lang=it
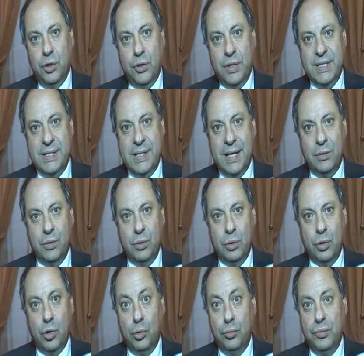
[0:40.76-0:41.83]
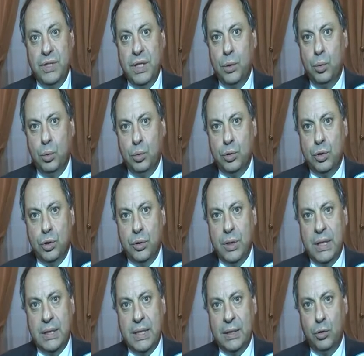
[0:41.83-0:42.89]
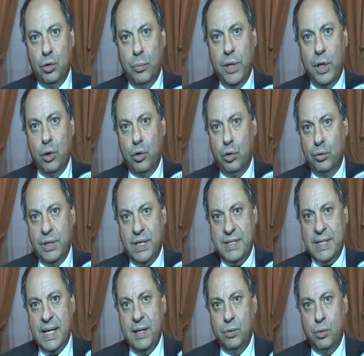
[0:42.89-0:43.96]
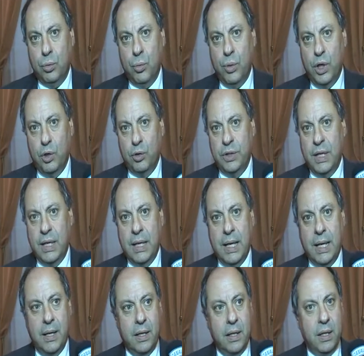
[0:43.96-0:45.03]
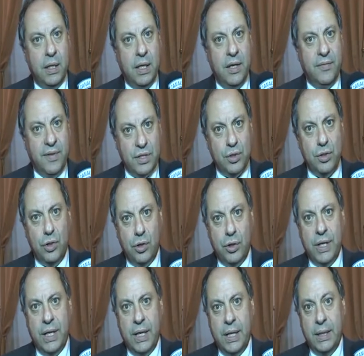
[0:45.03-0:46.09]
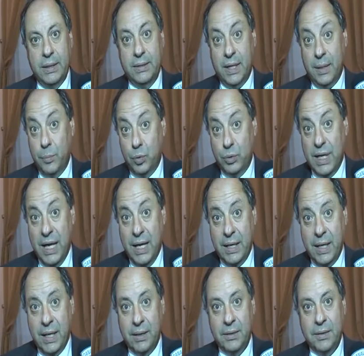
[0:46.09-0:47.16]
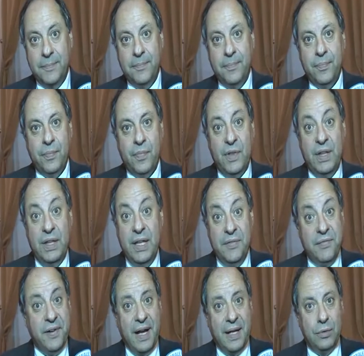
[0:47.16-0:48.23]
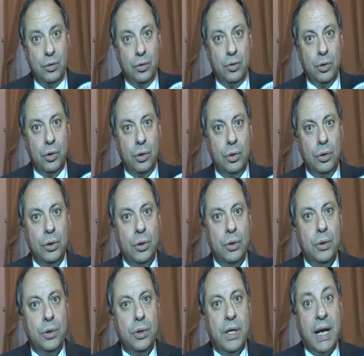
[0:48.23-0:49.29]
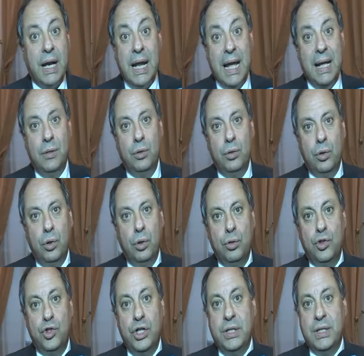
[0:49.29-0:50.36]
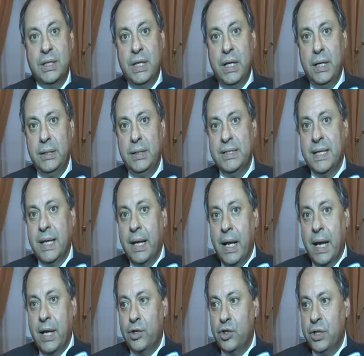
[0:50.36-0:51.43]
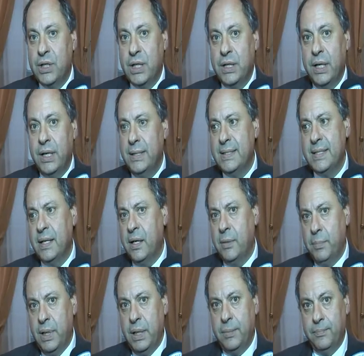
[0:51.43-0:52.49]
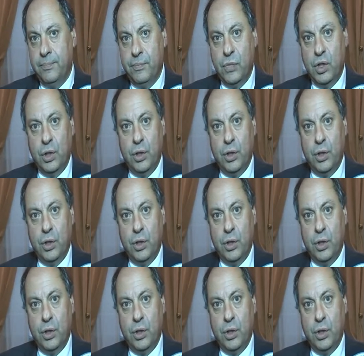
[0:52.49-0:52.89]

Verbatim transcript: non è stato contenuto né tantomeno contrastato, quello dell'evasione tributaria. Di fatto creando cittadini di serie A e cittadini di serie B,